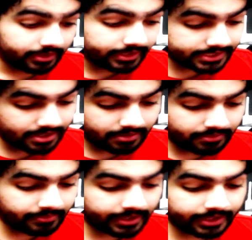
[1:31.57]
انت
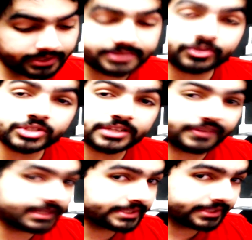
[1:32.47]
ما غاديش
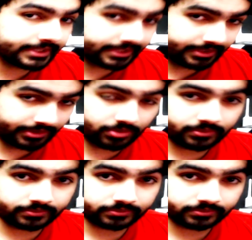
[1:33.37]
موتيفي اصلا ديك لاكو